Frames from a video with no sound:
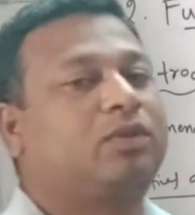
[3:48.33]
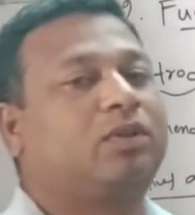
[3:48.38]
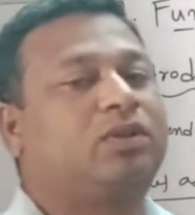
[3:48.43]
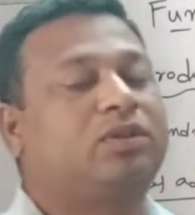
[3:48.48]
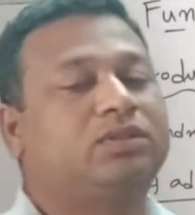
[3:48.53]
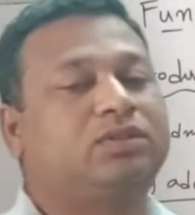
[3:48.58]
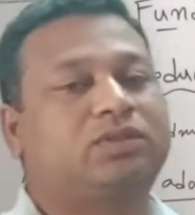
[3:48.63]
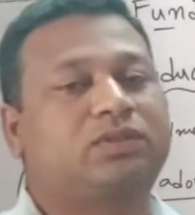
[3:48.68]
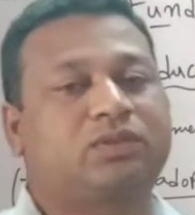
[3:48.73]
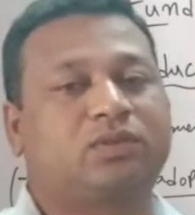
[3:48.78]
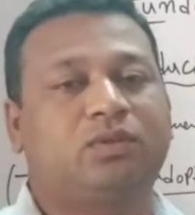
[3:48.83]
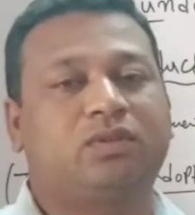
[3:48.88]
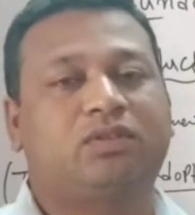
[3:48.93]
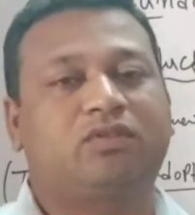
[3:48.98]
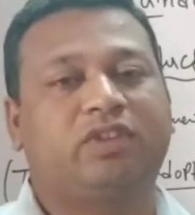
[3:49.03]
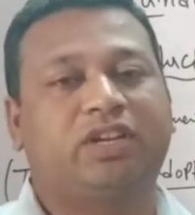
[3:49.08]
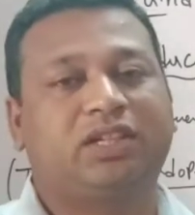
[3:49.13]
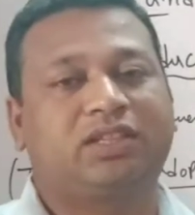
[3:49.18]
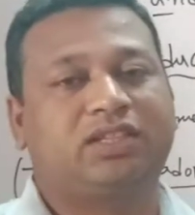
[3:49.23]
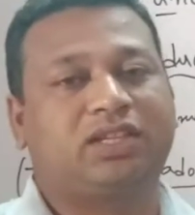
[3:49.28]
రోజు
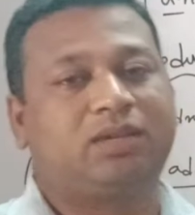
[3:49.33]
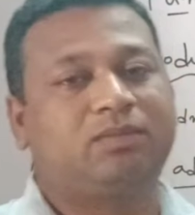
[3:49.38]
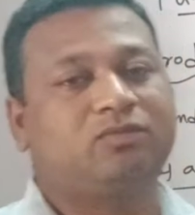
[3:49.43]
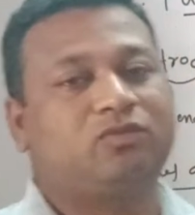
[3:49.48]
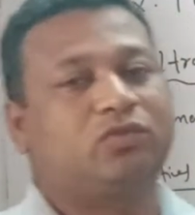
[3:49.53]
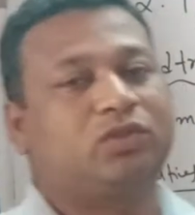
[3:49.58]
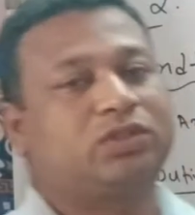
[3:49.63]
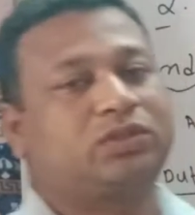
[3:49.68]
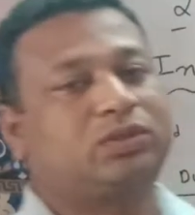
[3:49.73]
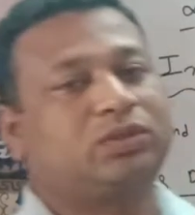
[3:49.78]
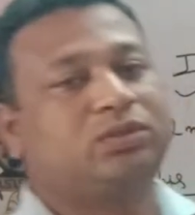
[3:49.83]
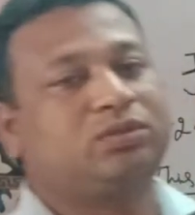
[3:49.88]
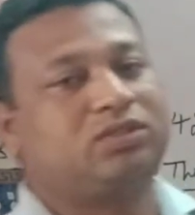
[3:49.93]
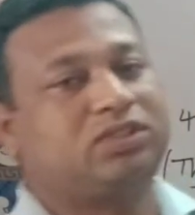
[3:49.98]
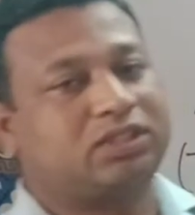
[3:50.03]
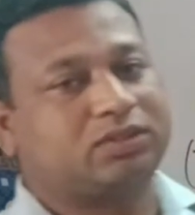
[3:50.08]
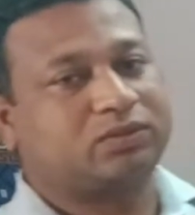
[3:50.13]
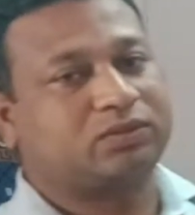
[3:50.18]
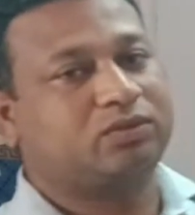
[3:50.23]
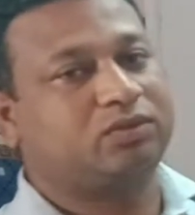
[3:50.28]
స్కూల్కి వెళ్తాం వస్తూ
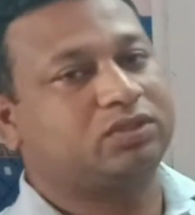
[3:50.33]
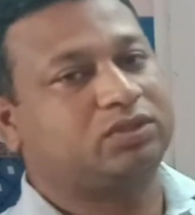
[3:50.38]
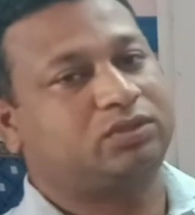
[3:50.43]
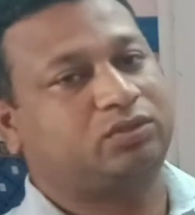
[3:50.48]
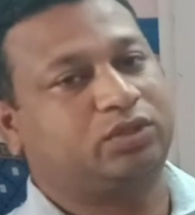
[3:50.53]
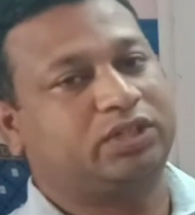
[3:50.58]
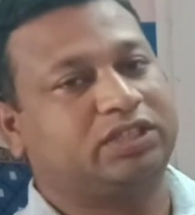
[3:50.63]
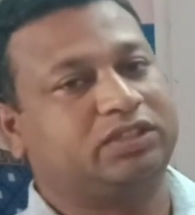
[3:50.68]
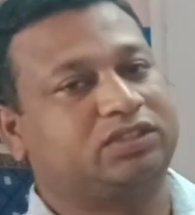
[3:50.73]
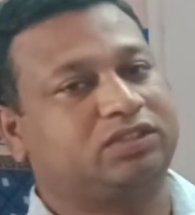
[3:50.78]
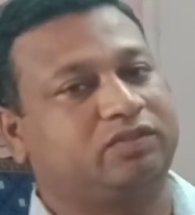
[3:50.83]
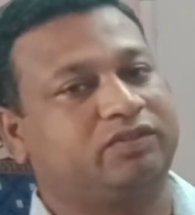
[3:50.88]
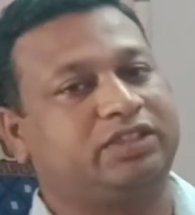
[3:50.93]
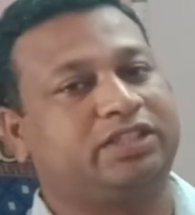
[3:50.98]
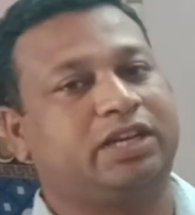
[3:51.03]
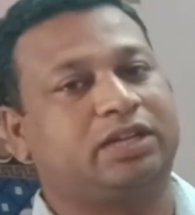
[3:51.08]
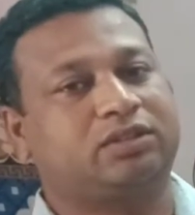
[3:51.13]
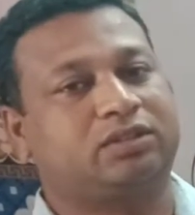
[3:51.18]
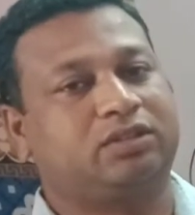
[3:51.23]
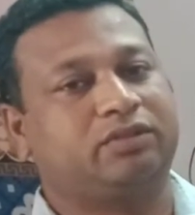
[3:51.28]
ఉంటారు స్కూల్కి స్టూడెంట్స్
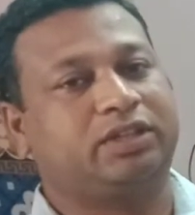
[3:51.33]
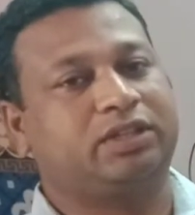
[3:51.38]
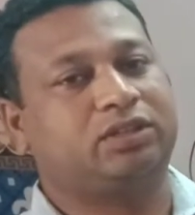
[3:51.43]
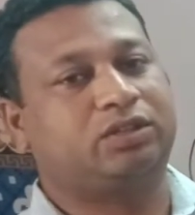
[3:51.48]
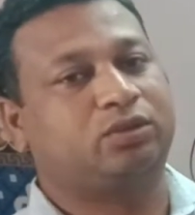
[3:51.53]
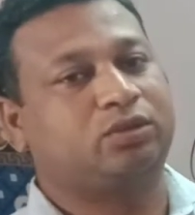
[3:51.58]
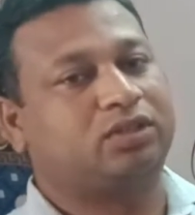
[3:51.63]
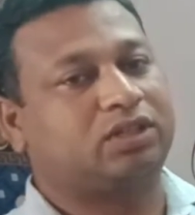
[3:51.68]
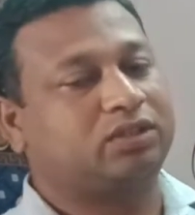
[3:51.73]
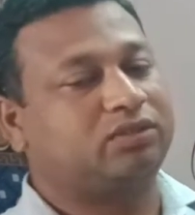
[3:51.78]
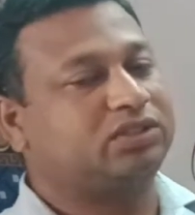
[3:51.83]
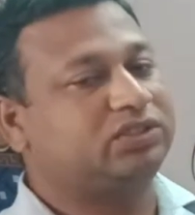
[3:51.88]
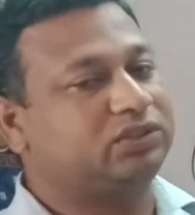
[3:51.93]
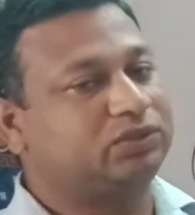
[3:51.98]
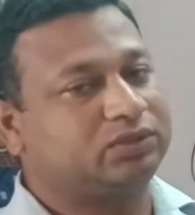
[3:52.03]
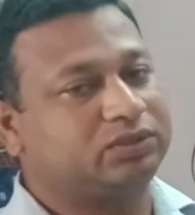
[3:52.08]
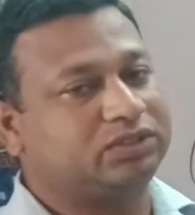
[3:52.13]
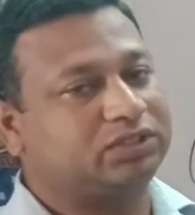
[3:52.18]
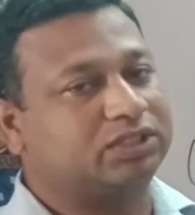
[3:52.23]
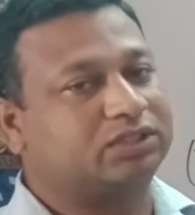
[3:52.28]
విద్యార్థులు వెళ్తూ ఉంటారు
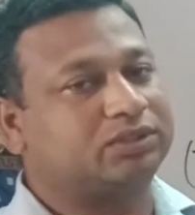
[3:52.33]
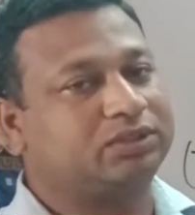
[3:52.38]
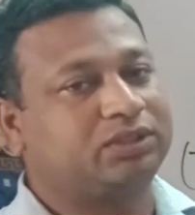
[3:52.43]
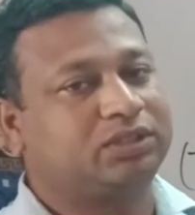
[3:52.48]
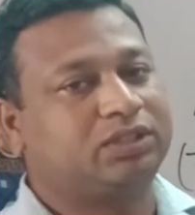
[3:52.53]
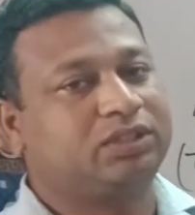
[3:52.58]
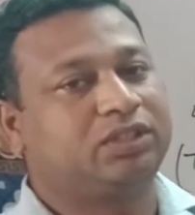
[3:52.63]
వస్తూ ఉంటారు